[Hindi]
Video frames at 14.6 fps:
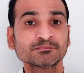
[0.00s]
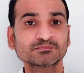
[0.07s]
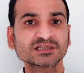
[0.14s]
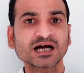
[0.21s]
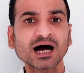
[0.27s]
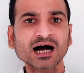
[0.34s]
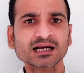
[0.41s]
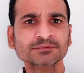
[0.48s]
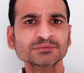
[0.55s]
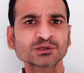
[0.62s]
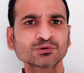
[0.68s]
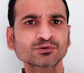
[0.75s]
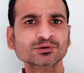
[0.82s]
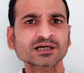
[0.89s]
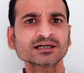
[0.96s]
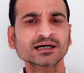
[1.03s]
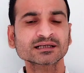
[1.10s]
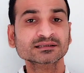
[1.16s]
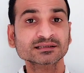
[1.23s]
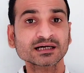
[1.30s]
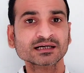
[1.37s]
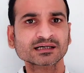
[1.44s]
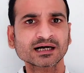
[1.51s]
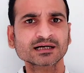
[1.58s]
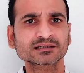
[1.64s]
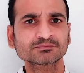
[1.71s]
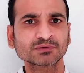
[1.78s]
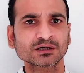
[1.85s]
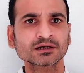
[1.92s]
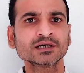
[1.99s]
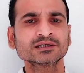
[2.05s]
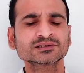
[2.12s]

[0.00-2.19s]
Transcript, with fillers: बिहार में हो रहे हत्याकांड पर